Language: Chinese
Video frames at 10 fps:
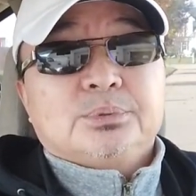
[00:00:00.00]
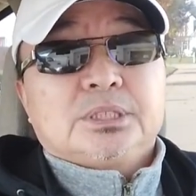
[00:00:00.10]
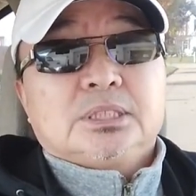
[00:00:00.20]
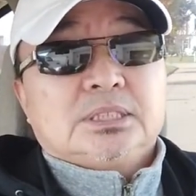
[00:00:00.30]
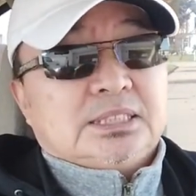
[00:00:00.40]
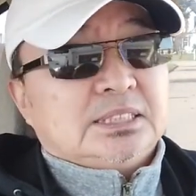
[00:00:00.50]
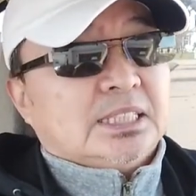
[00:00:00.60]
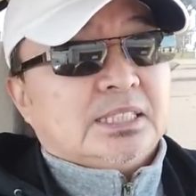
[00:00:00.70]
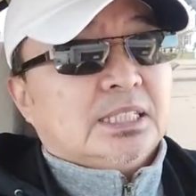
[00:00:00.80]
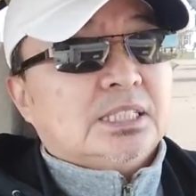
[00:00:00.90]
不是一个简
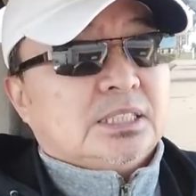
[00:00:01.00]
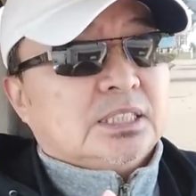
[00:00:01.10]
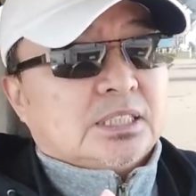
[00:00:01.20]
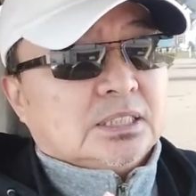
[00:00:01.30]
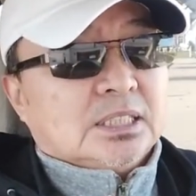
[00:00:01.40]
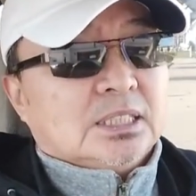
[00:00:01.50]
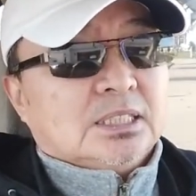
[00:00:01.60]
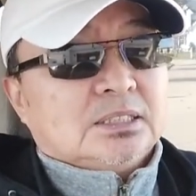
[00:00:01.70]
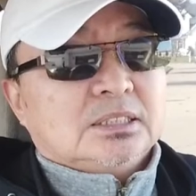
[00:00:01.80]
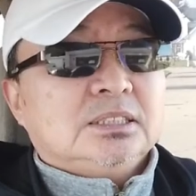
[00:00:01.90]
简单的是一个成年
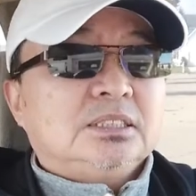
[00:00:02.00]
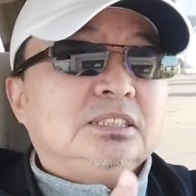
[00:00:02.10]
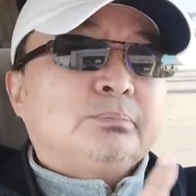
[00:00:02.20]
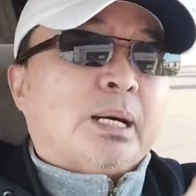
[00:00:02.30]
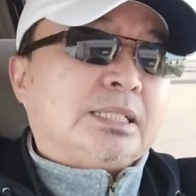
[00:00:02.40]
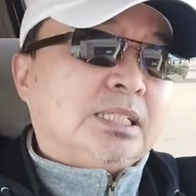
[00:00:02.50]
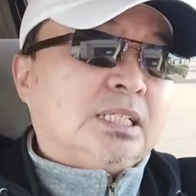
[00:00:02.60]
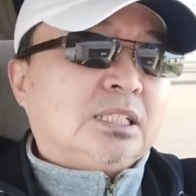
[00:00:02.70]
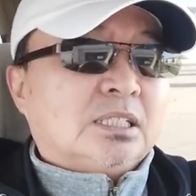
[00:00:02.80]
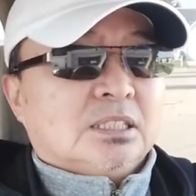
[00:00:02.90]
人了，是一一把
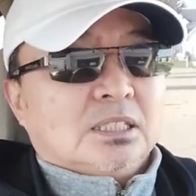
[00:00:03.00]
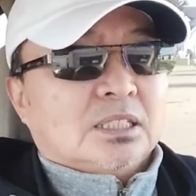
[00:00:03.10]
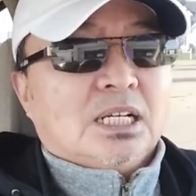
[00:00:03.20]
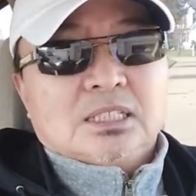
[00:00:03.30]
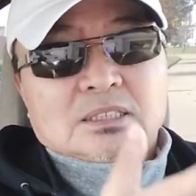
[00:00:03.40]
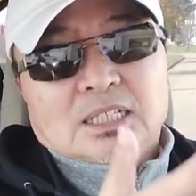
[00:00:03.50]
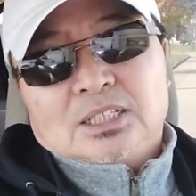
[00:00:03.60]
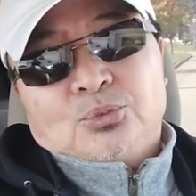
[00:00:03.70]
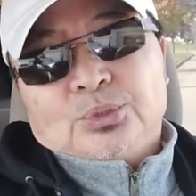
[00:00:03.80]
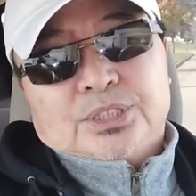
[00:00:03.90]
年龄的人了，看了
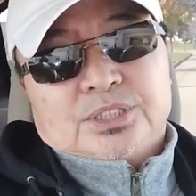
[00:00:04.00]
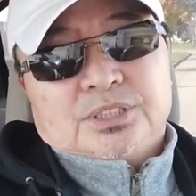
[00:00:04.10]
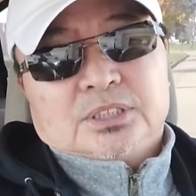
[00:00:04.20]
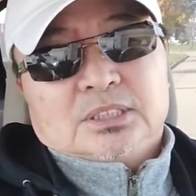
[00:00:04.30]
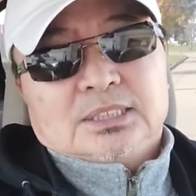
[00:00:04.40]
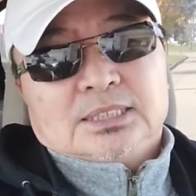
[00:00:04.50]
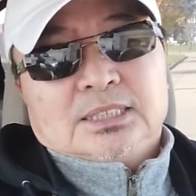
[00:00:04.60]
太多的事情了。